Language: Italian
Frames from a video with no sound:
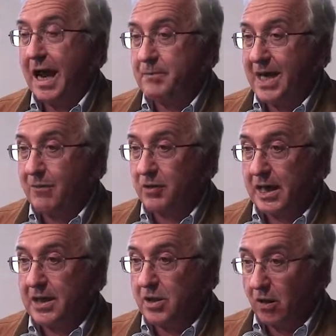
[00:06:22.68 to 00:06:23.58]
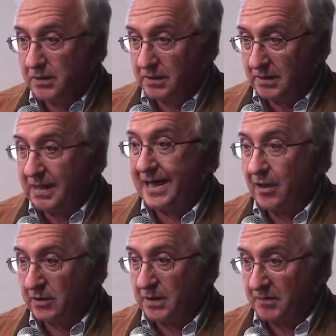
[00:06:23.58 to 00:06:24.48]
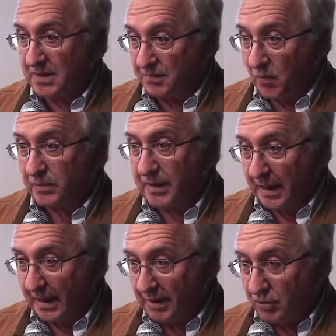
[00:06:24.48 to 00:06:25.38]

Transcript: abbiamo degli ottimi delle ottime sponde nella